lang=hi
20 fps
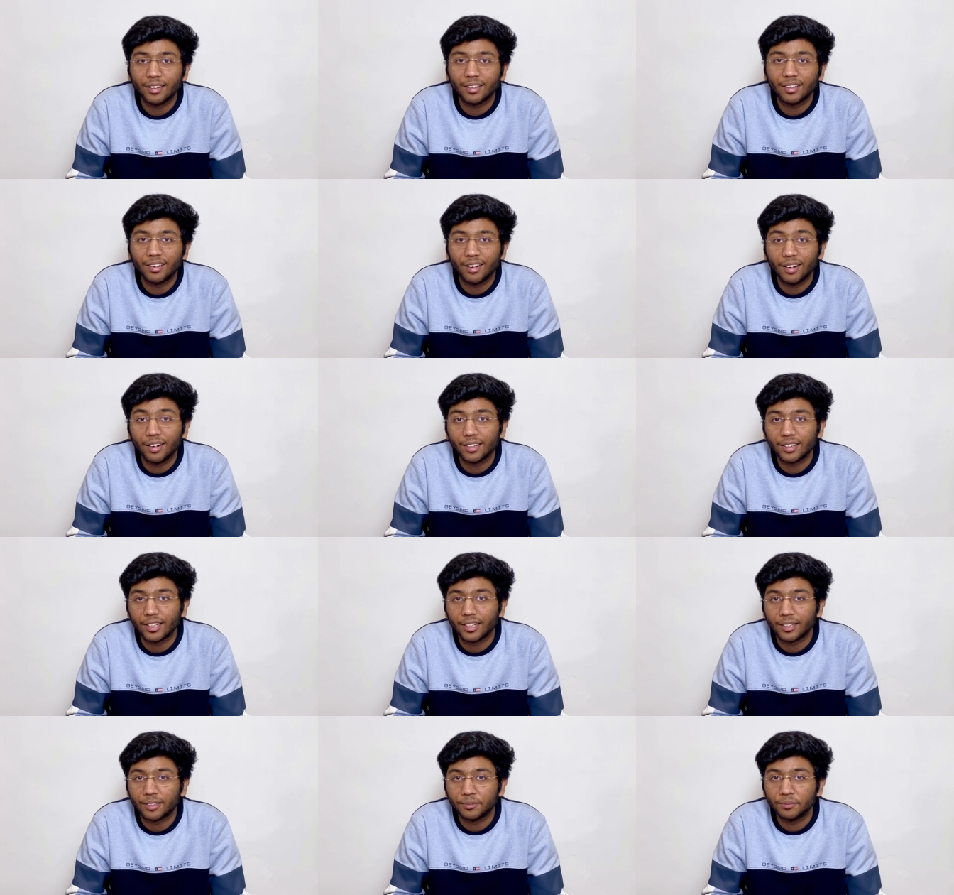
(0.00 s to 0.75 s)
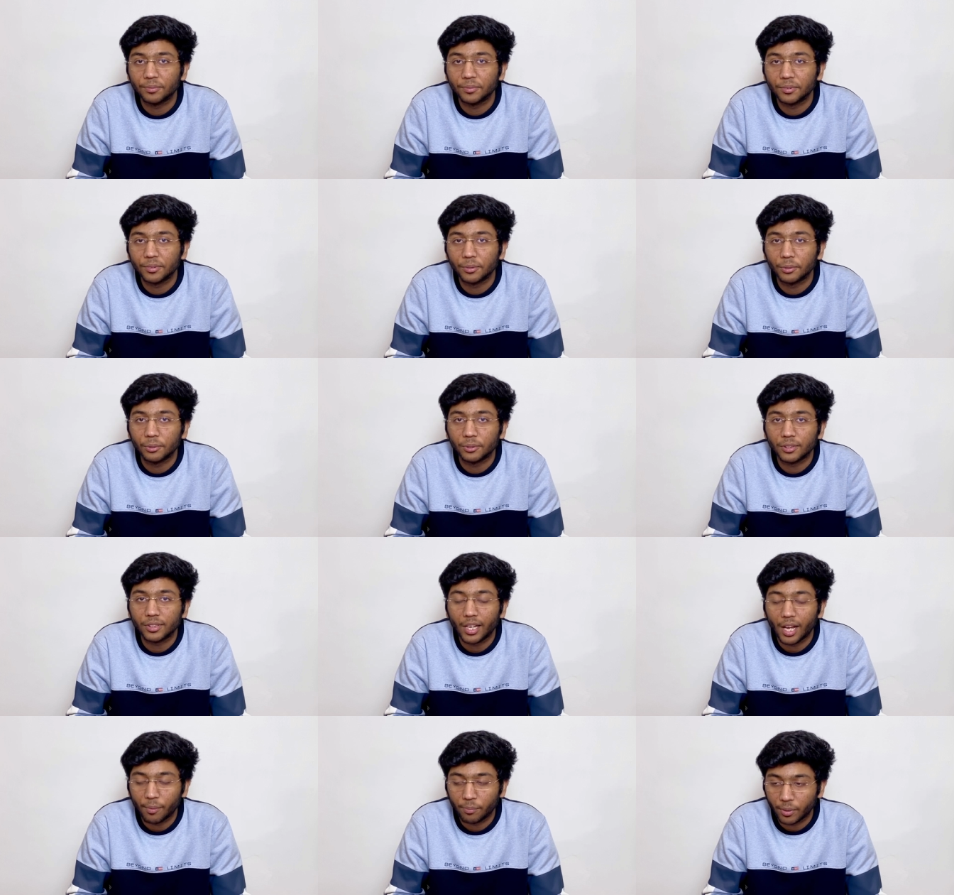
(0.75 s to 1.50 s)
गलत है
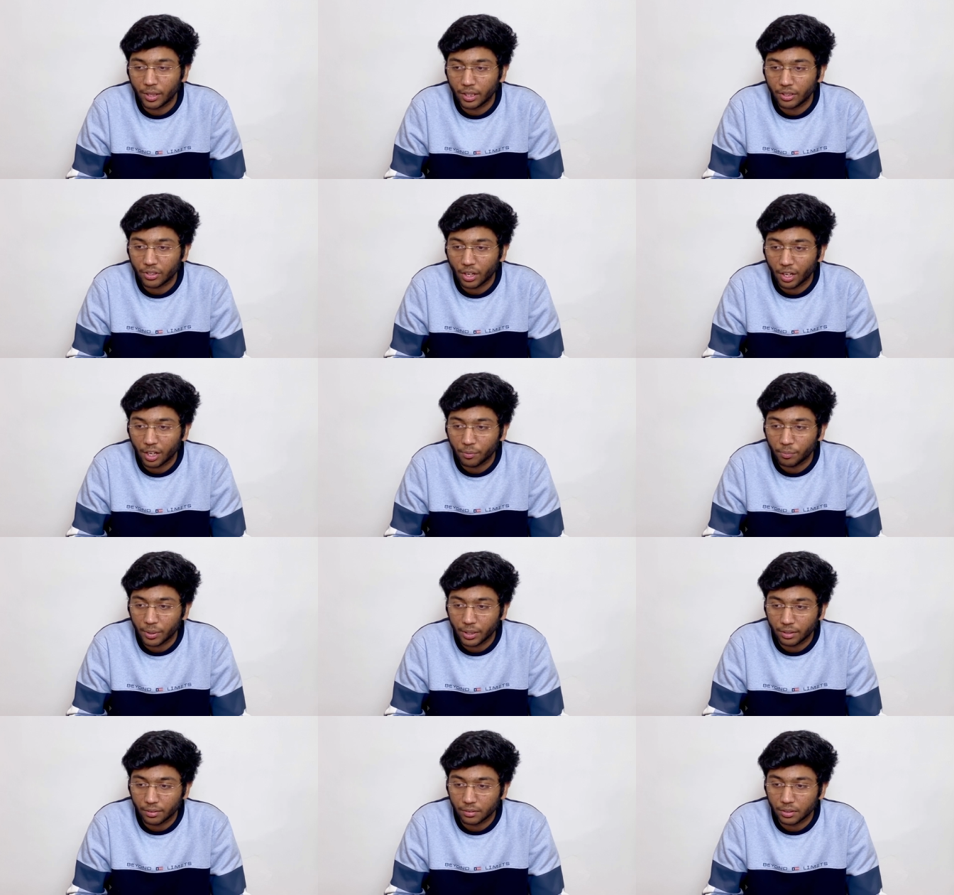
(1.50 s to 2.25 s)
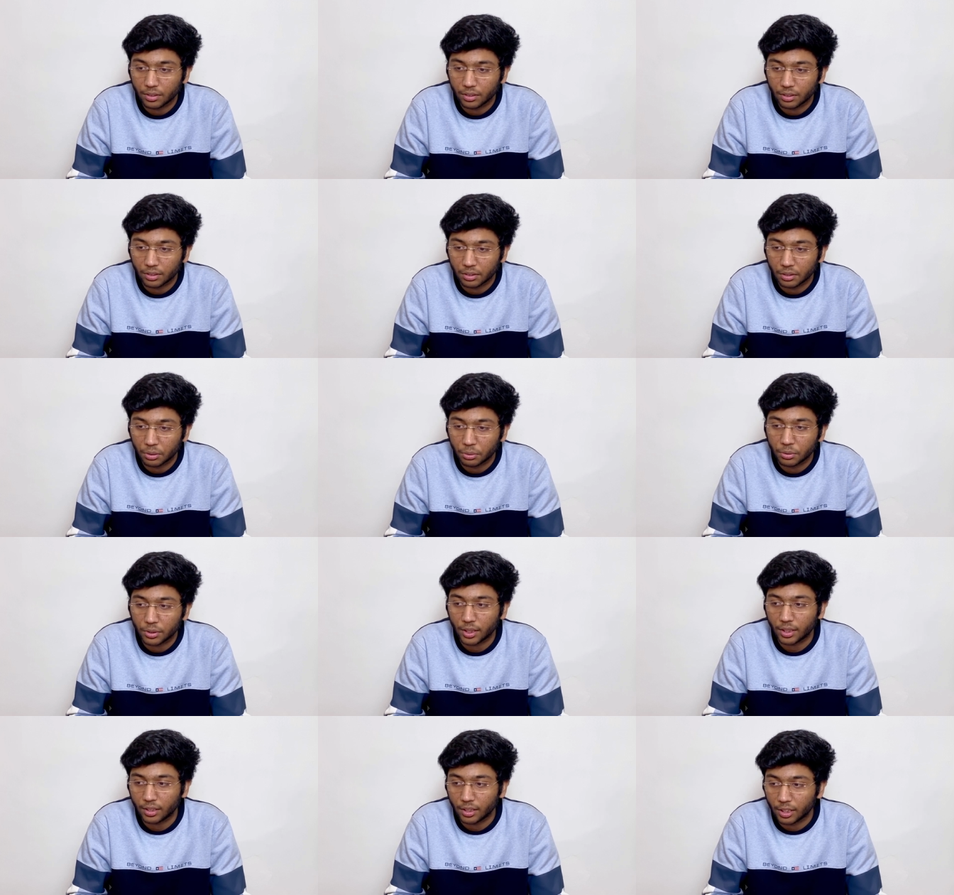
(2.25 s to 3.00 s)
उससे आपके चैनल पे हो
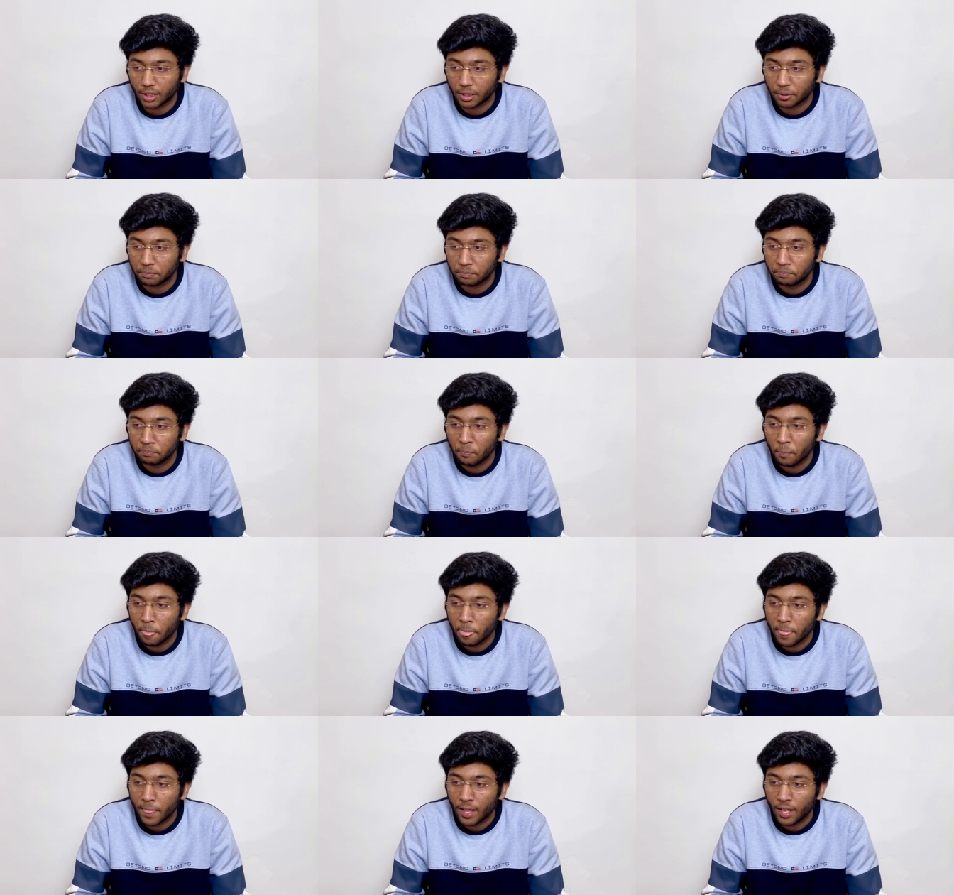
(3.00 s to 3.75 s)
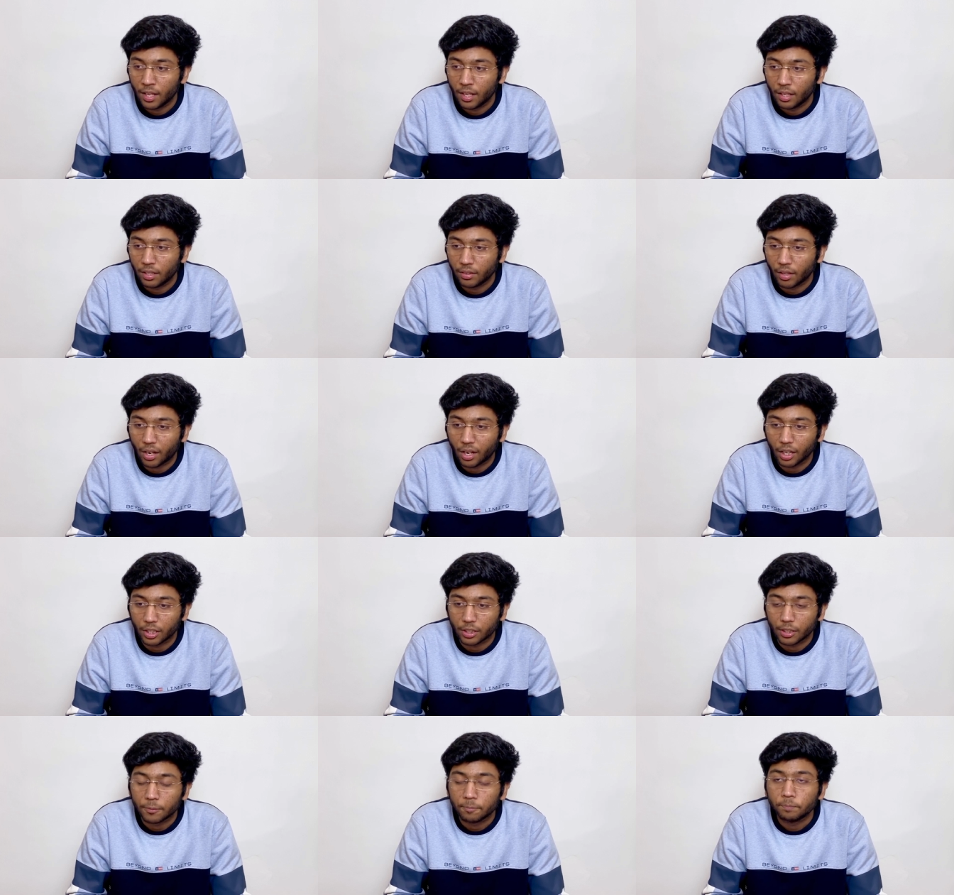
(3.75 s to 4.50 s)
सकती है
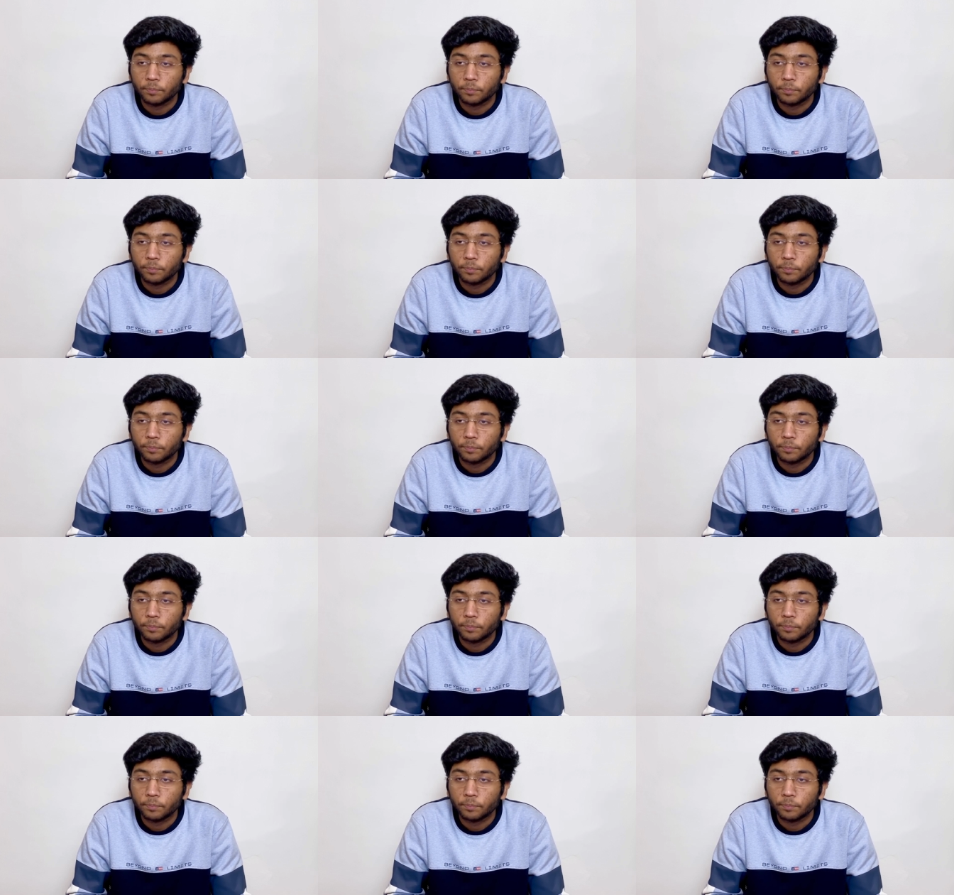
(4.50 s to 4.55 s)
दिक्कत